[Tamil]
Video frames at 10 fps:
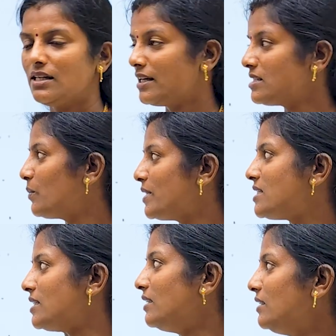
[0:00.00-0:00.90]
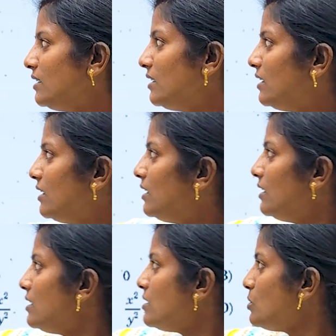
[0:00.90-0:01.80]
நெக்ஸ்ட் கொஸ்டின்
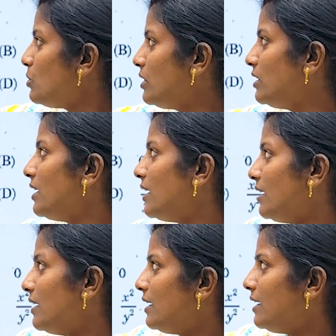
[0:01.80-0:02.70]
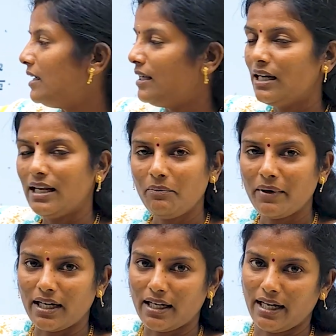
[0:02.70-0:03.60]
சுருக்குக இங்கே தான்
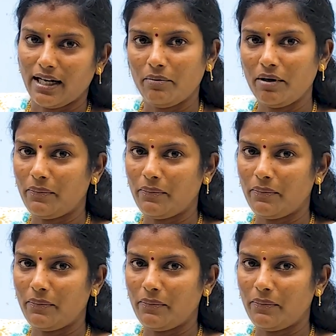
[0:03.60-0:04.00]
பாருங்களேன் எல்லாமே